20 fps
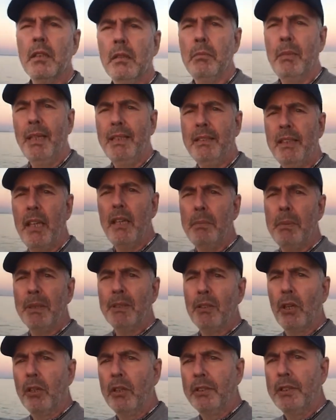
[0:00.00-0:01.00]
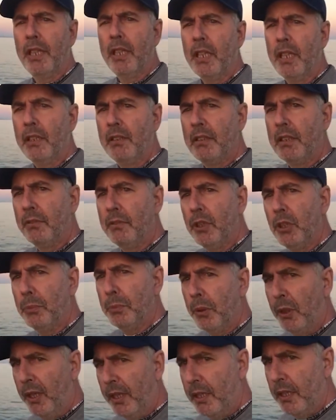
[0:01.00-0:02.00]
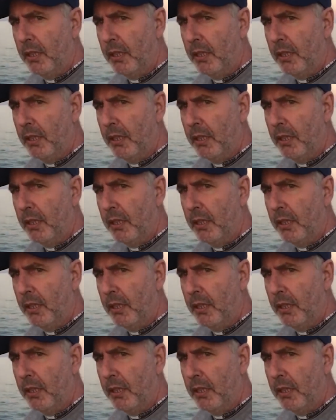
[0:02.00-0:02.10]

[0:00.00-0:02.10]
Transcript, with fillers: É isso aí, pessoal. Encerrando esse vídeo por aqui.